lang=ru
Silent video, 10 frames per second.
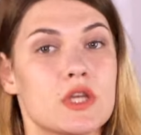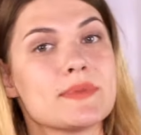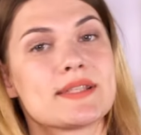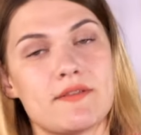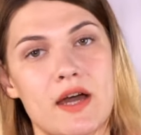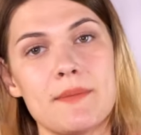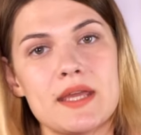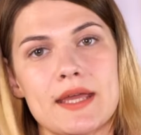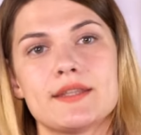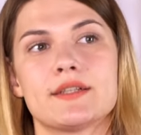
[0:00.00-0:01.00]
Другими
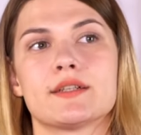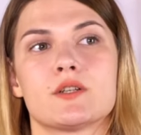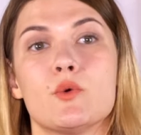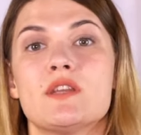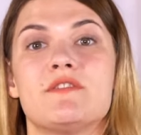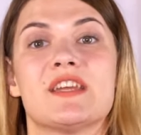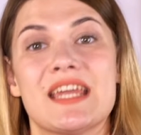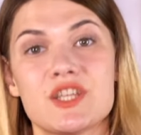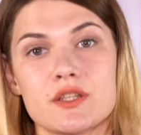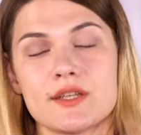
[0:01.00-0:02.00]
словами, это
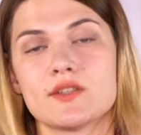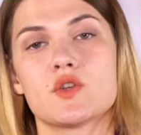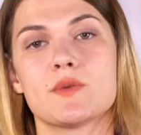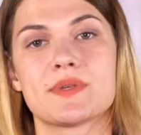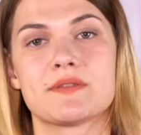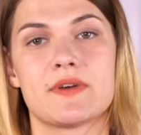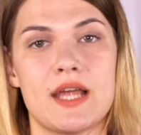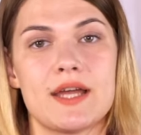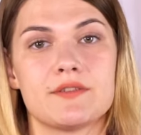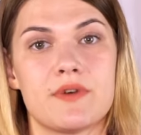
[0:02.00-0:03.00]
qualification, который
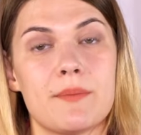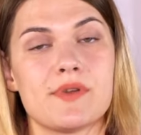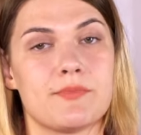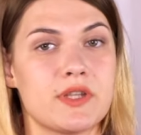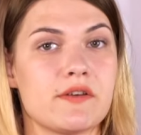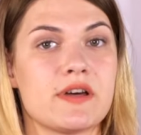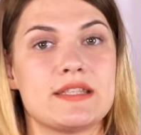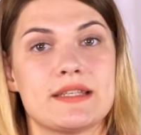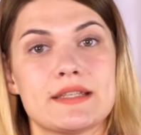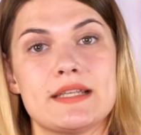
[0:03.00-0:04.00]
позволяет вам
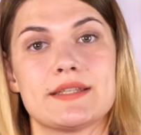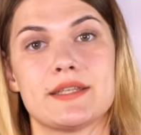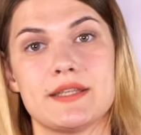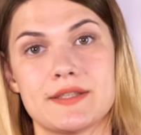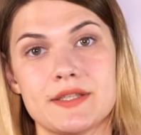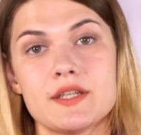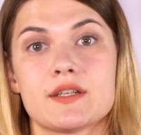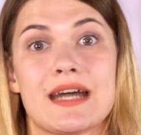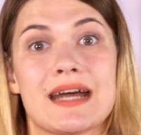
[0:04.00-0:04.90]
преподавать английский язык